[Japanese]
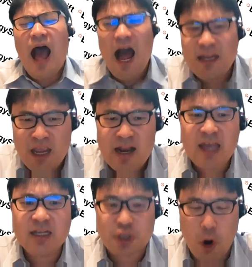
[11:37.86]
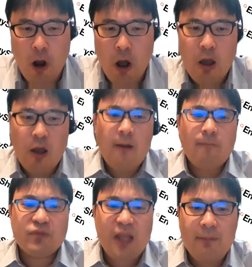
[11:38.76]
ありえないでしょ
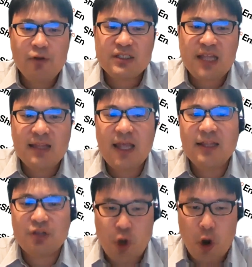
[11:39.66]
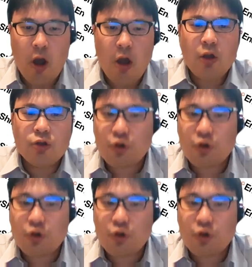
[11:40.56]
ダブルスタンダードでしょ